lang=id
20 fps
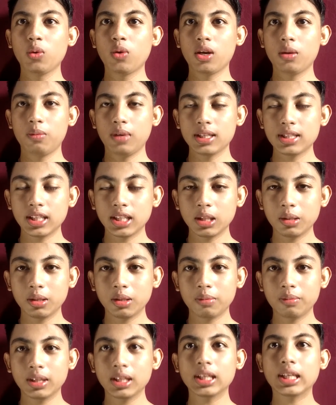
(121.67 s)
luar biasa
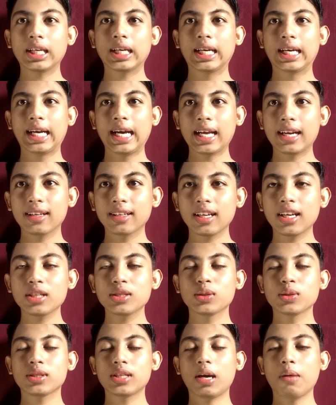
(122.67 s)
teman-teman karena
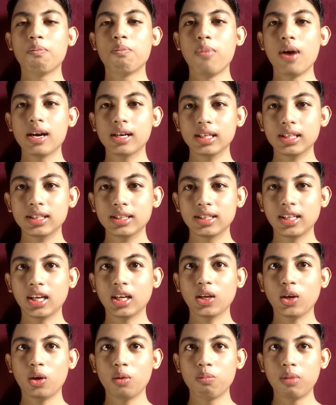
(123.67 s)
susah banget
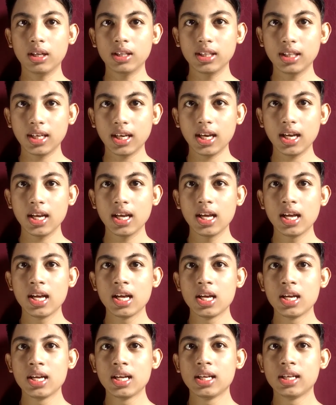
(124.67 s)
cari obatnya
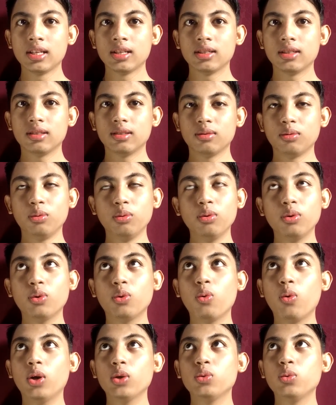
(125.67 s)

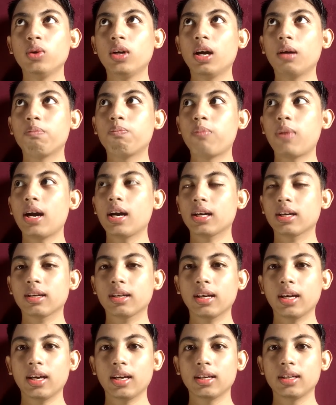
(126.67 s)
dulu gua juga
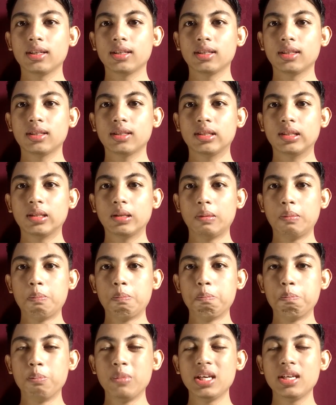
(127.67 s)
pakai uh,
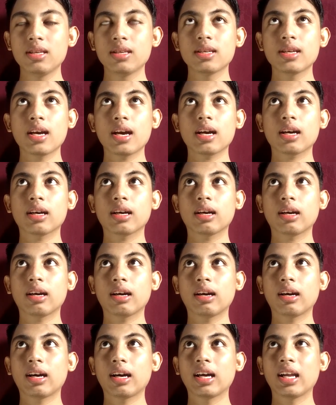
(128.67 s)
minyak
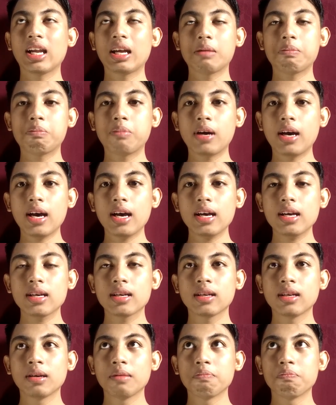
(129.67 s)
kelapa
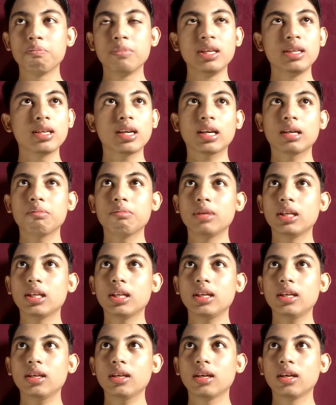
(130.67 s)
minyak
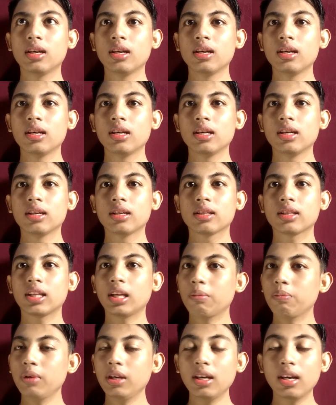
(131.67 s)
kemiri
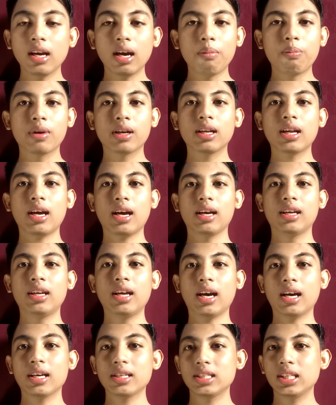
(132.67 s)
tapi nggak pernah
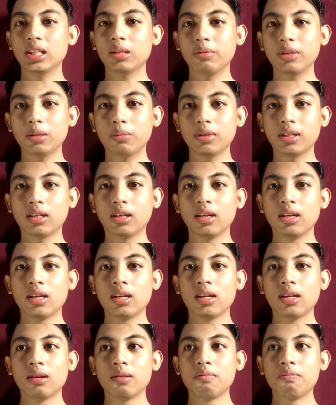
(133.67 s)
ada hasil teman-teman
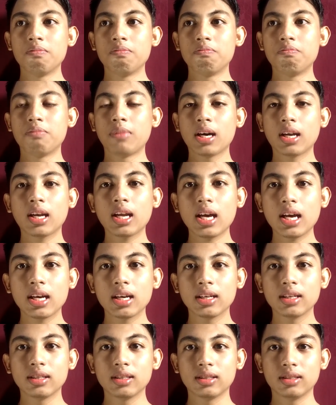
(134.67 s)
malah
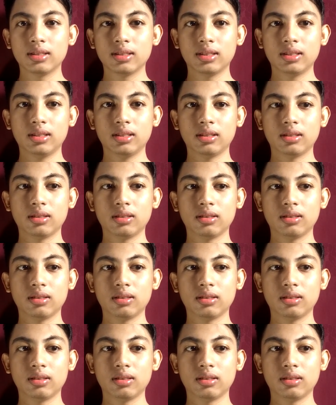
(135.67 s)
uh,